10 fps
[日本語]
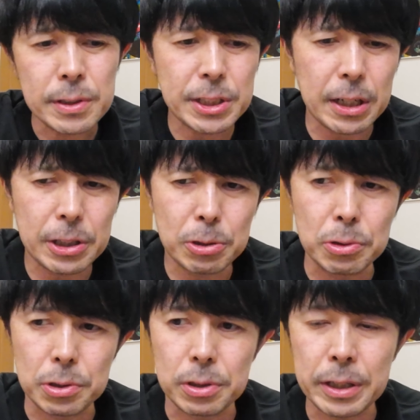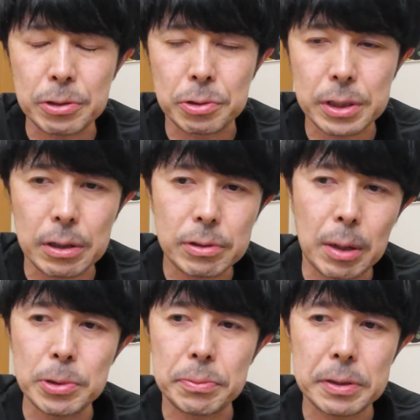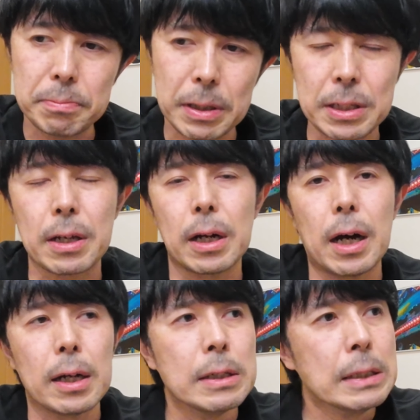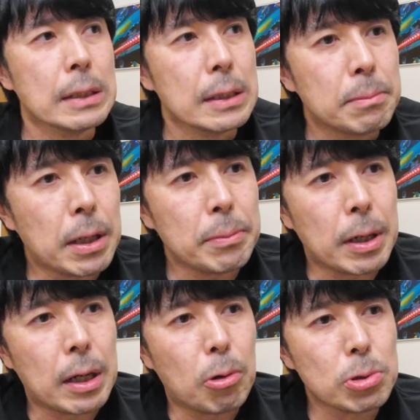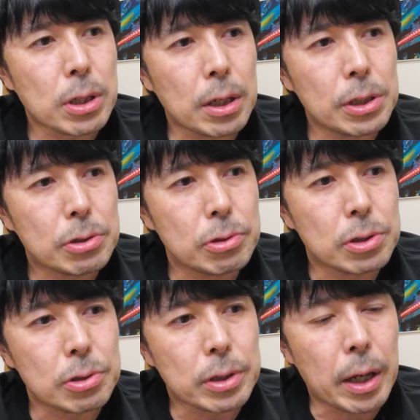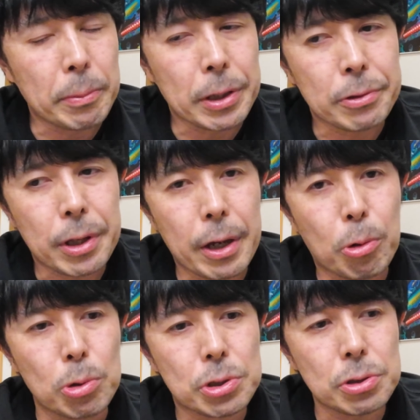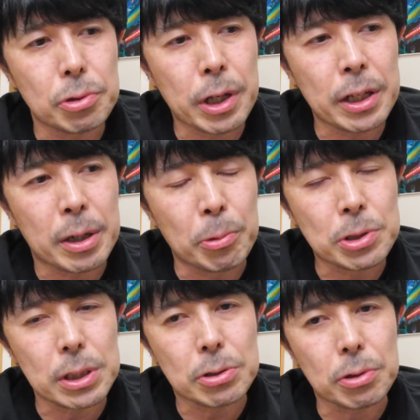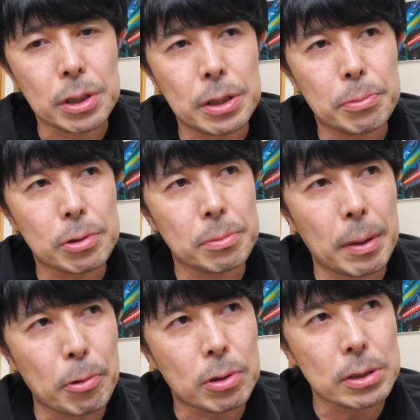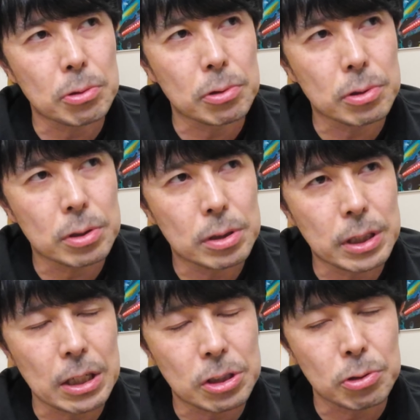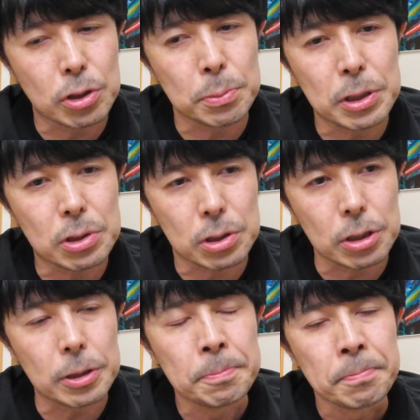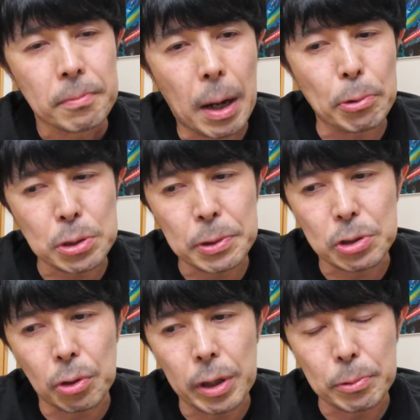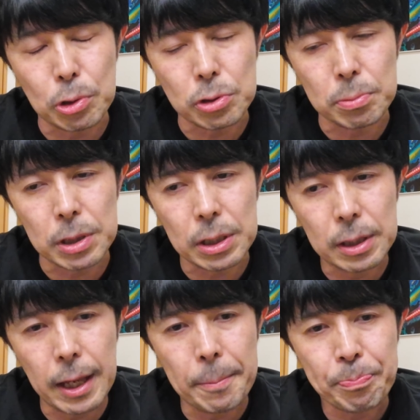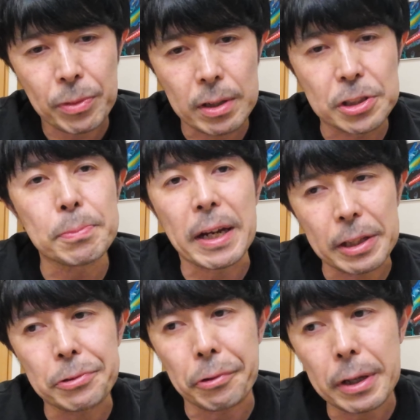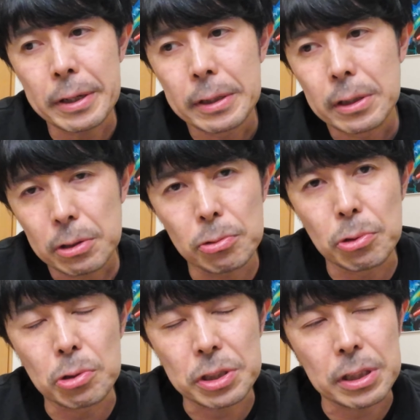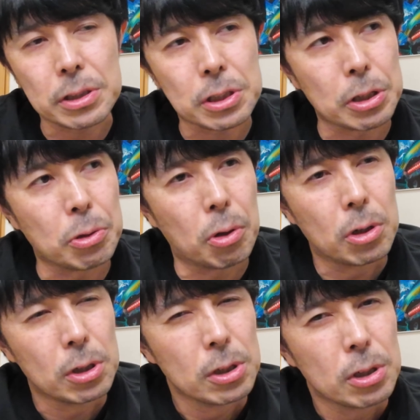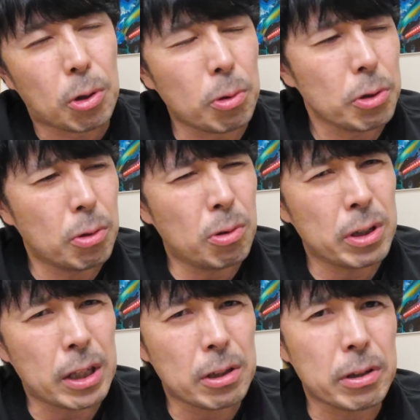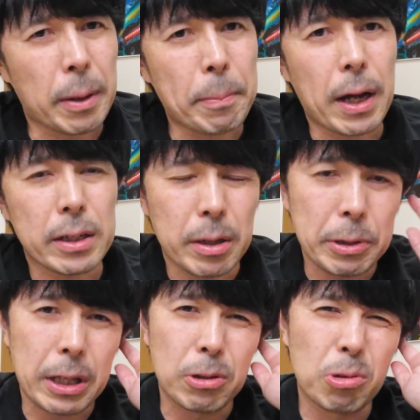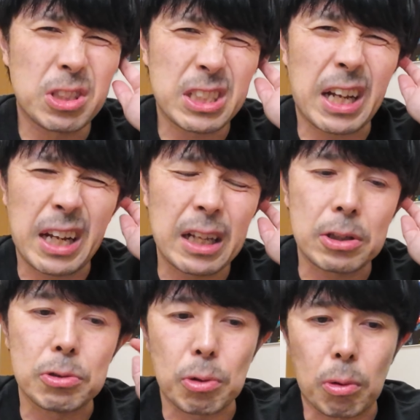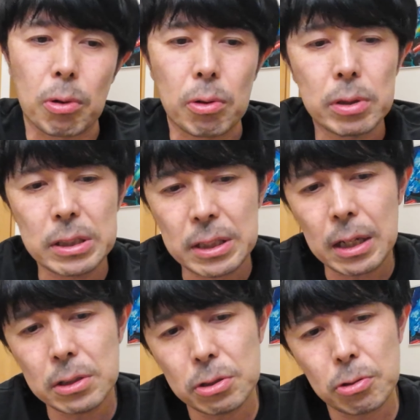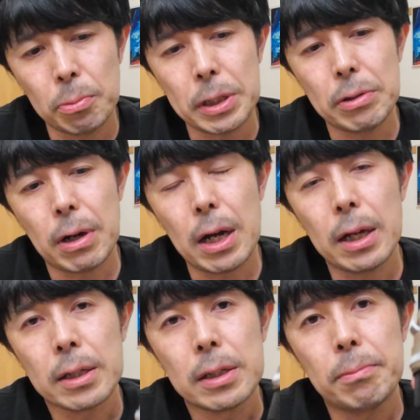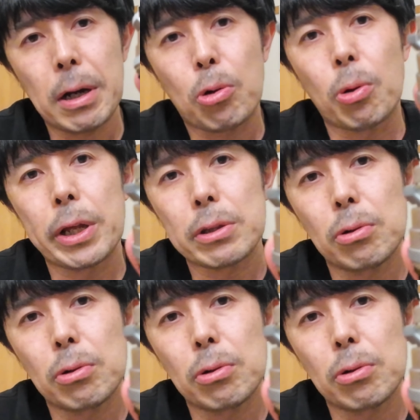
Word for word: シャキッと映るレンズを使うかもしれませんが、まあ、今大阪に行くっていうタイミングで50を何か持ち出す時に僕,、まあ、僕はその最新のズミルクスアポズミクロン M50mm でズマリッとねとノクチなんですけど、この4本になった時やっぱり改めてノクチかなっていうところ。で、35ミリは、まあこれ